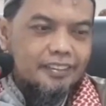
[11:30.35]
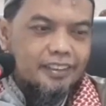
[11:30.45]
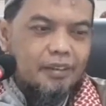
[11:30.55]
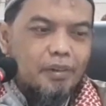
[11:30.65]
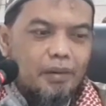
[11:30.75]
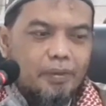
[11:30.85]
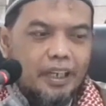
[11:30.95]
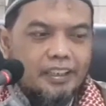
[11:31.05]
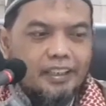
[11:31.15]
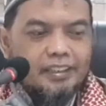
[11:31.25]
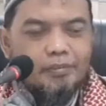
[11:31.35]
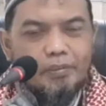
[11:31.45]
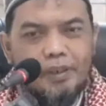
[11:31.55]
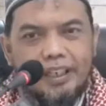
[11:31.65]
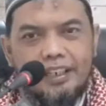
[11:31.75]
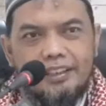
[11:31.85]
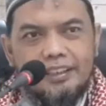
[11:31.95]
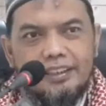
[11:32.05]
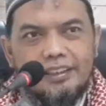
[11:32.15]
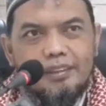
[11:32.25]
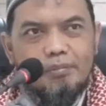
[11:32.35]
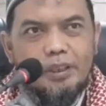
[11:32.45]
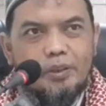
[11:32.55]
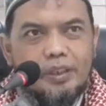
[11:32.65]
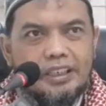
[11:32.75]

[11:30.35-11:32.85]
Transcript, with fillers: tidak mengapa yang memberikan bentuk